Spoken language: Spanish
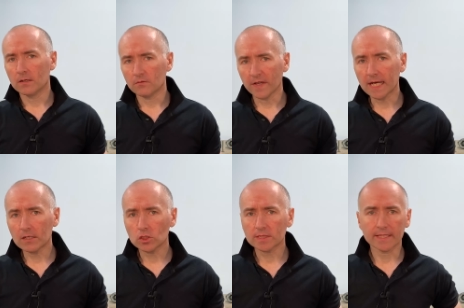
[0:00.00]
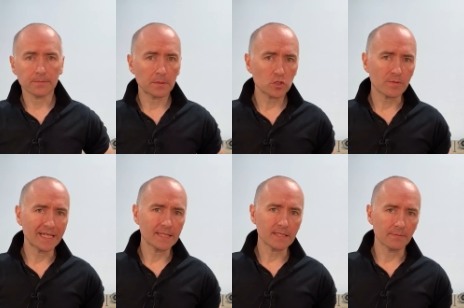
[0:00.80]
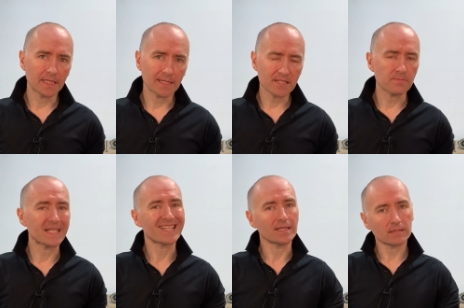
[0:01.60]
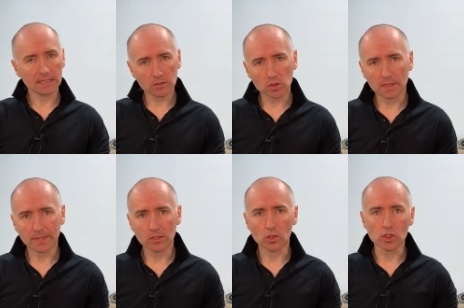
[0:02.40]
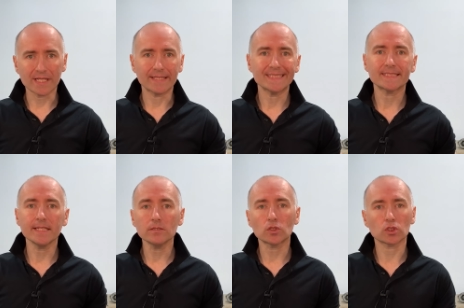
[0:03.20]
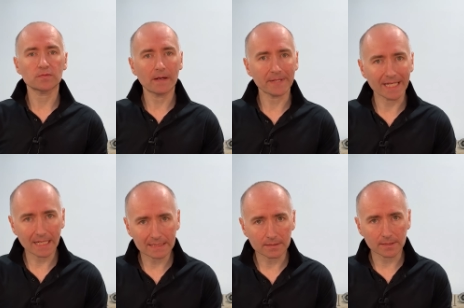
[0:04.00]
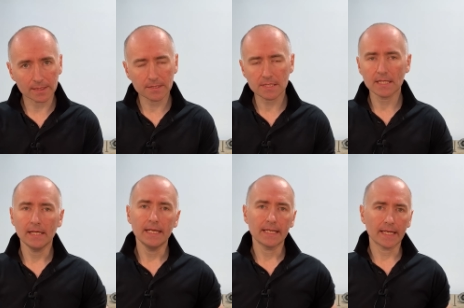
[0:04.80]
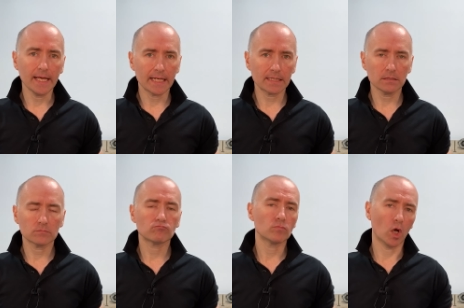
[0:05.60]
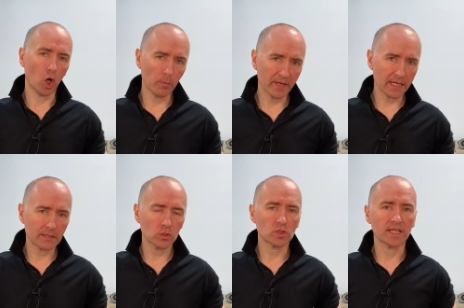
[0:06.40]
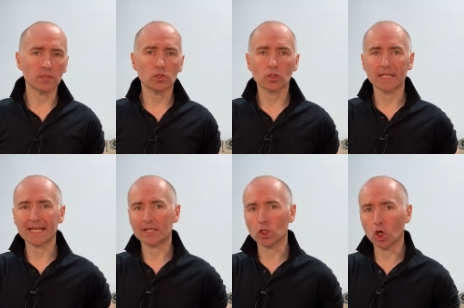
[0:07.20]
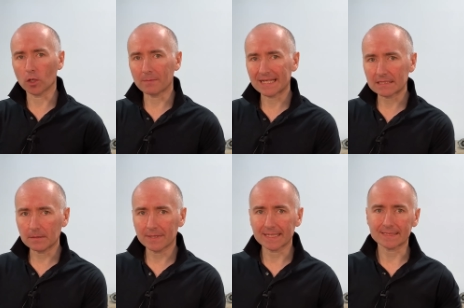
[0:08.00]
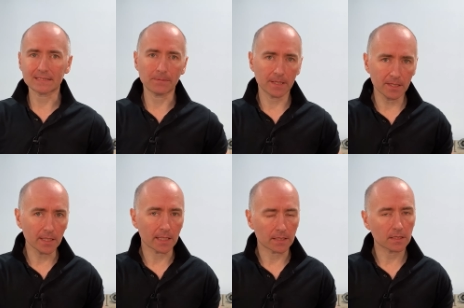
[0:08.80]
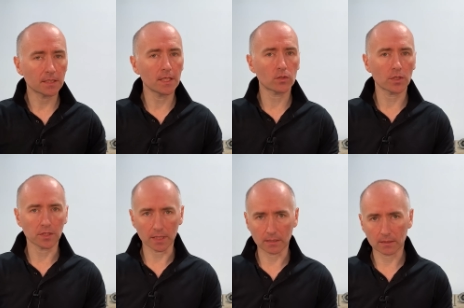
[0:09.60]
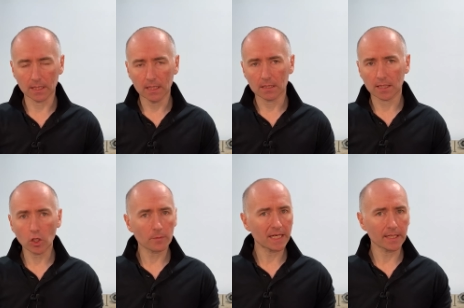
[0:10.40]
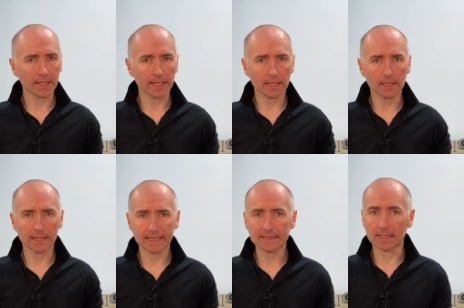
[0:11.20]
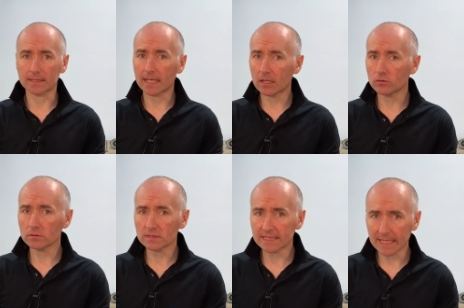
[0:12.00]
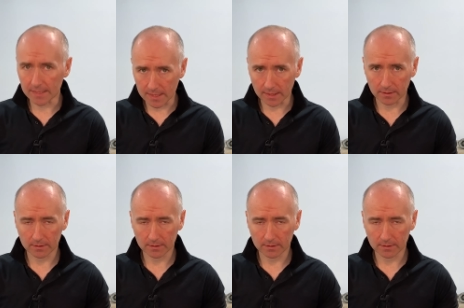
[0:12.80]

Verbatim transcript: Fijaos que llevamos varias semanas presentando trabajos de distintos fabricantes que han operado dentro de la normativa establecida. Quiero decir, la norma general es el downsizing.